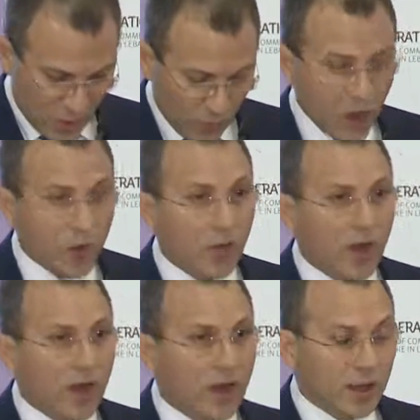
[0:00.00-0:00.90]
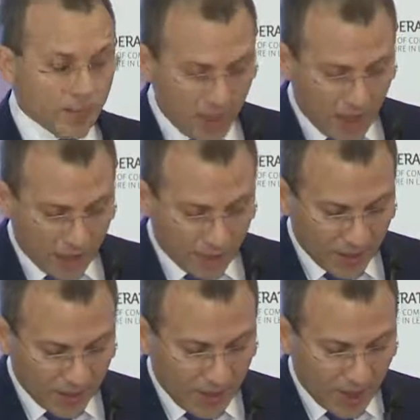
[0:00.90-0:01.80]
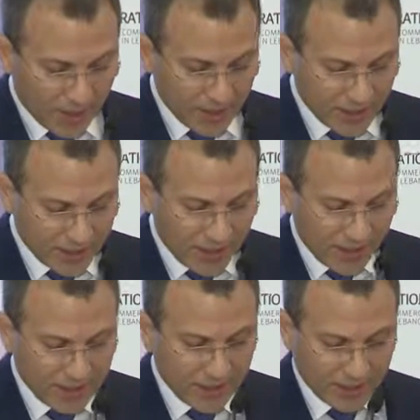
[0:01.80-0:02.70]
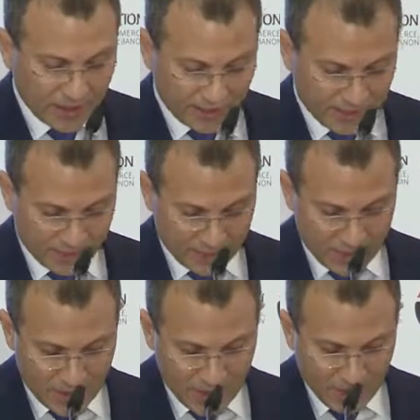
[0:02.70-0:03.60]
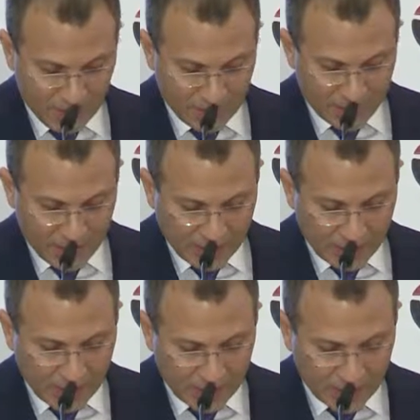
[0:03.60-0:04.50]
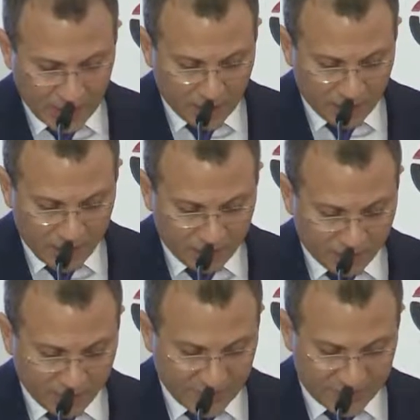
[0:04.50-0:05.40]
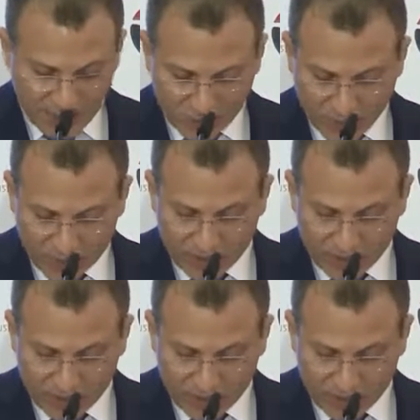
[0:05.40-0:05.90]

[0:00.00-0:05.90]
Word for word: وهو ما عملنا عليه داخلياً حين نقلنا ملف ثروة